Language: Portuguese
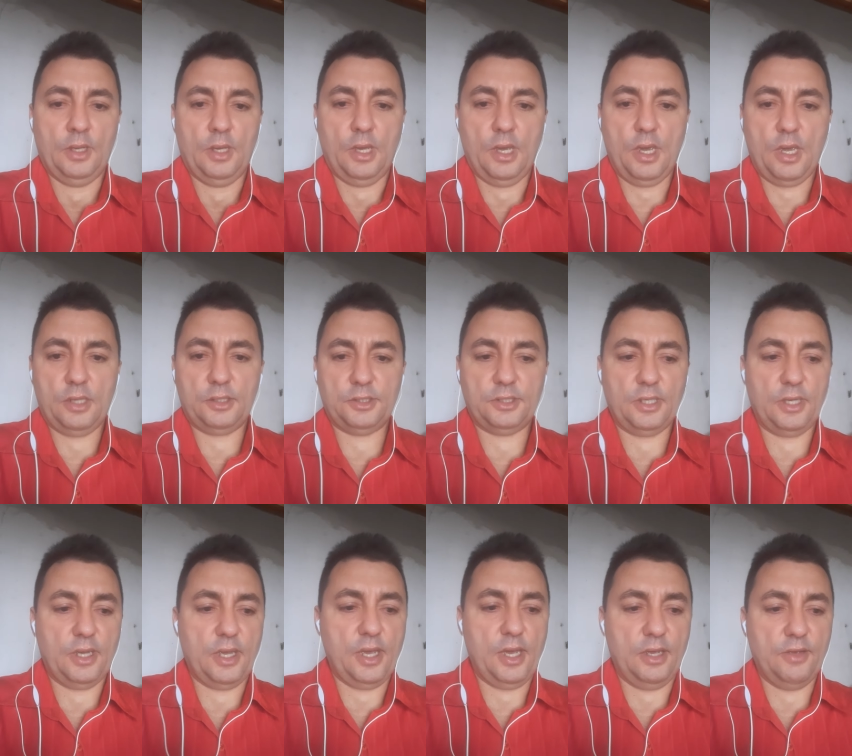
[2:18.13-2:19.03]

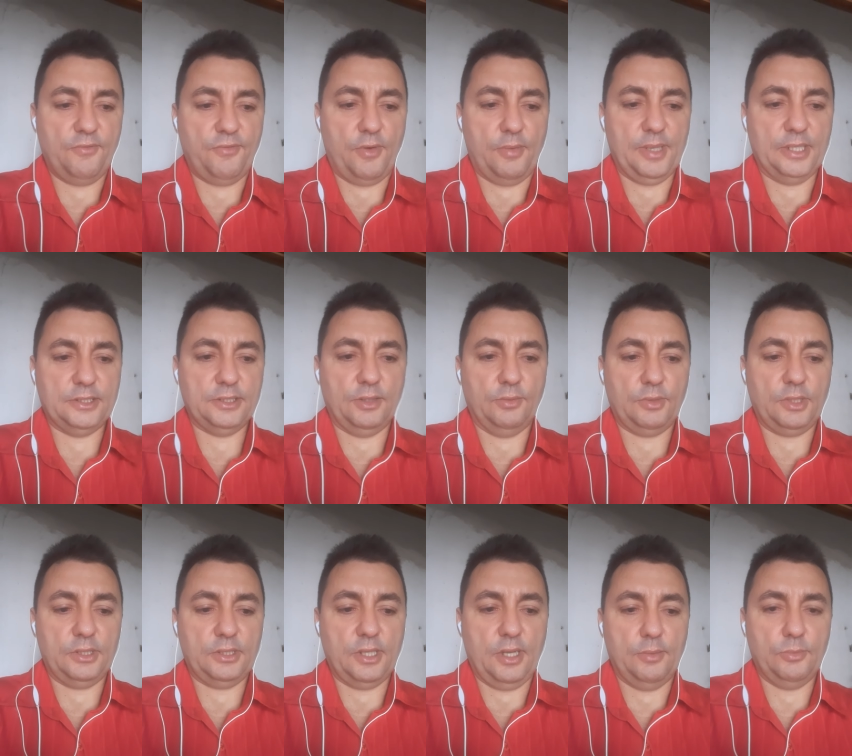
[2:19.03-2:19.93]
Esta é a informação
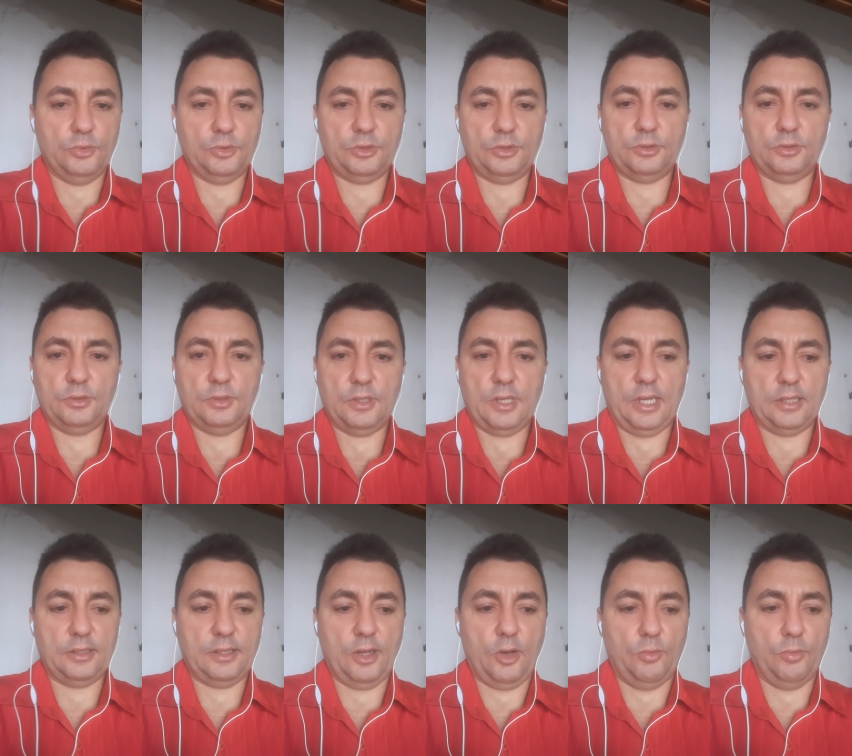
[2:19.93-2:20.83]
que temos
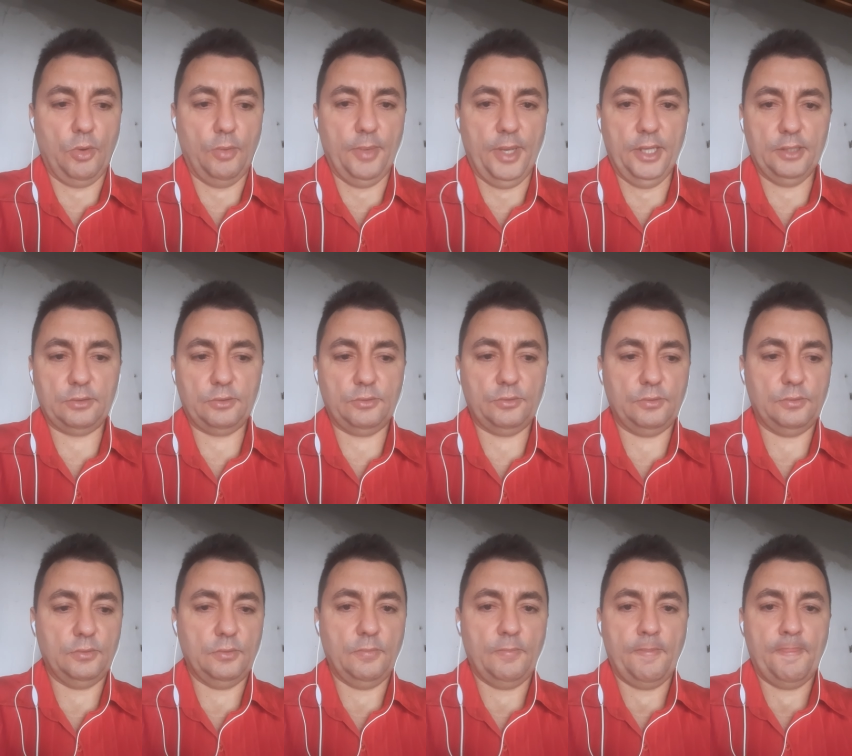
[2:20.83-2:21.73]
até o momento
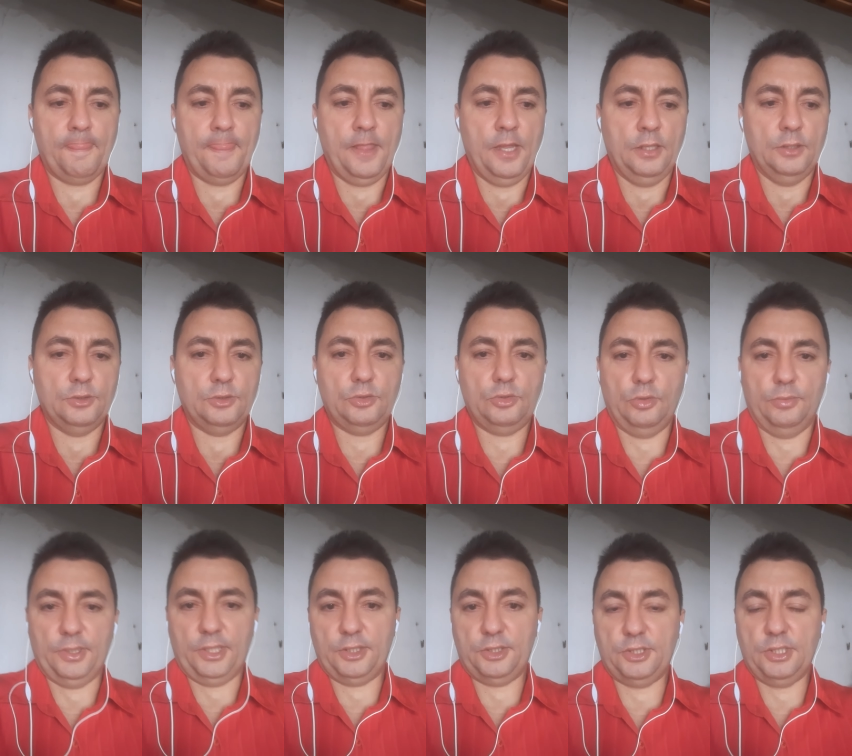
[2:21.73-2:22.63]

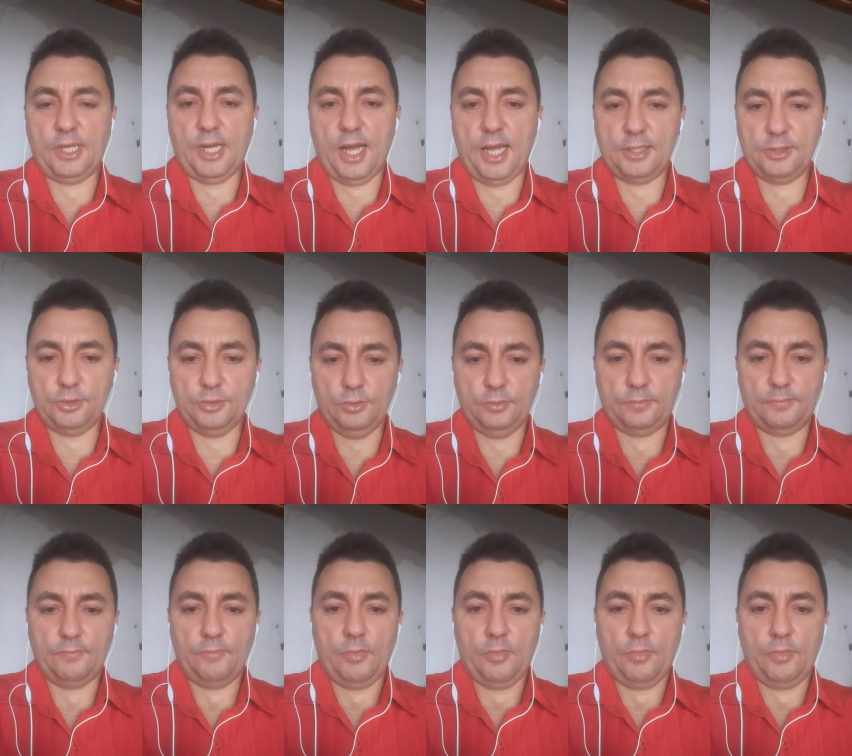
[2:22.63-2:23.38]
sobre este caso